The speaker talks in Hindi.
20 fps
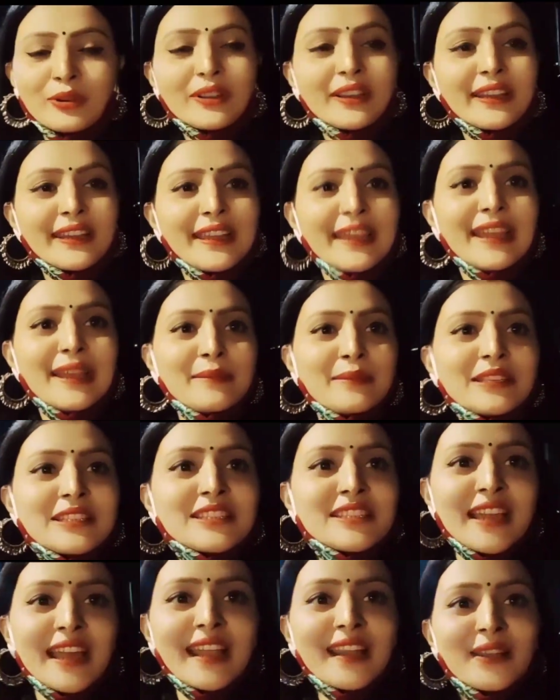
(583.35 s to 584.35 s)
कैसे हमने
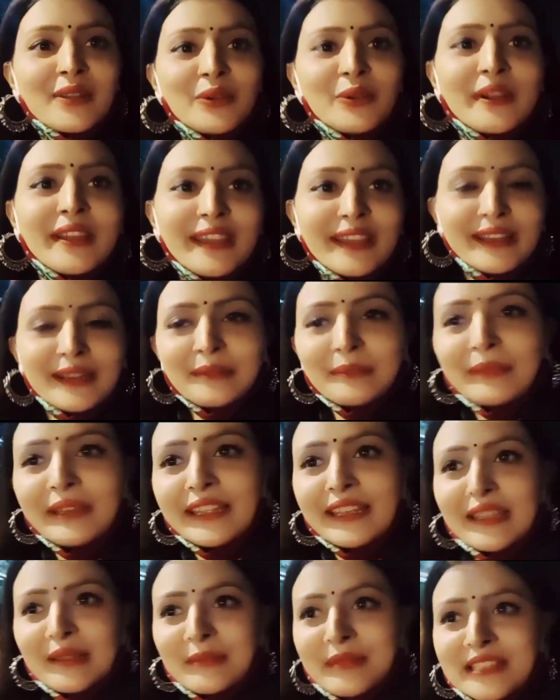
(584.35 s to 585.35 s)
बहुत
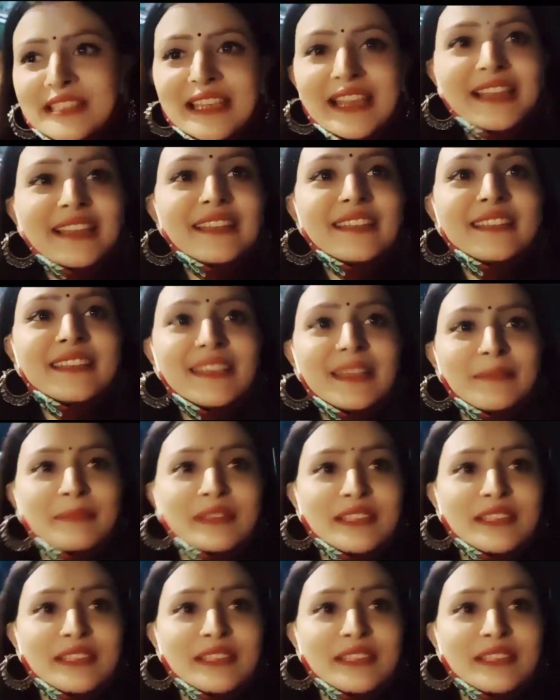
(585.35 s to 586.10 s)
धमाकेदार डांस करा